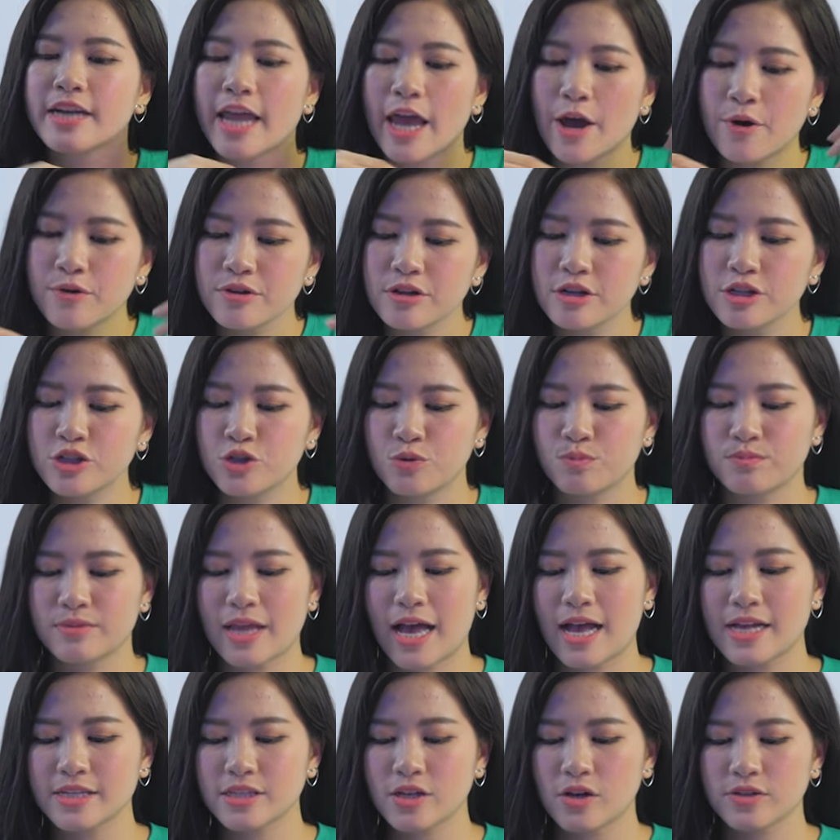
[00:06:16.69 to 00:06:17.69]
Nếu như chúng
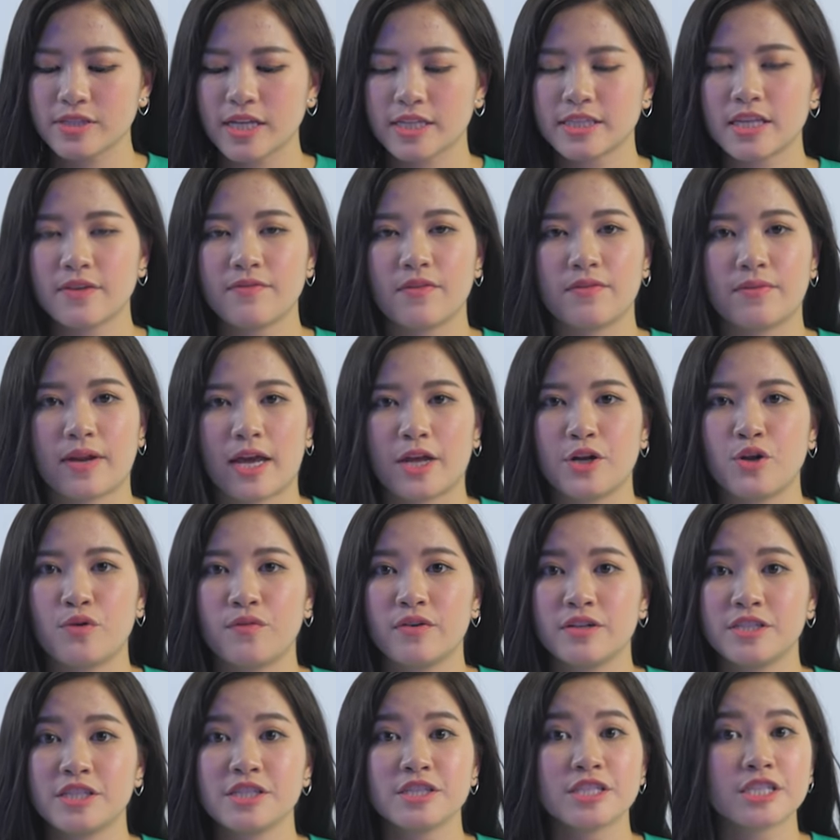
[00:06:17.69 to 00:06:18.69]
ta so sánh sản phẩm này đối
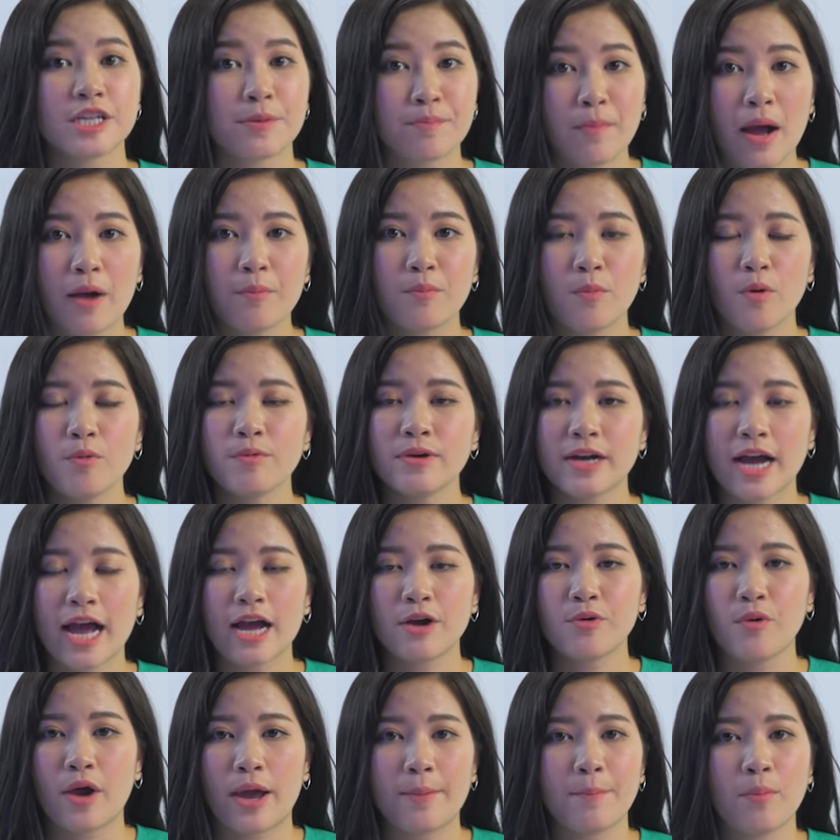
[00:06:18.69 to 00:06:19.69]
với chiếc MacBook
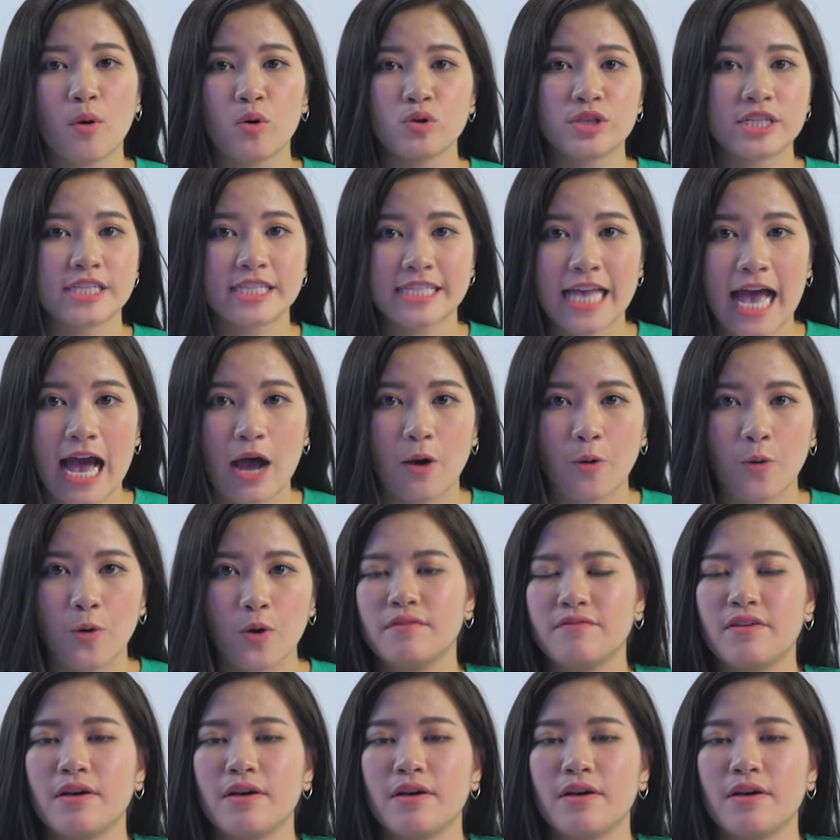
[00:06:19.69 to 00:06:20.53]
khác của Apple thì sao?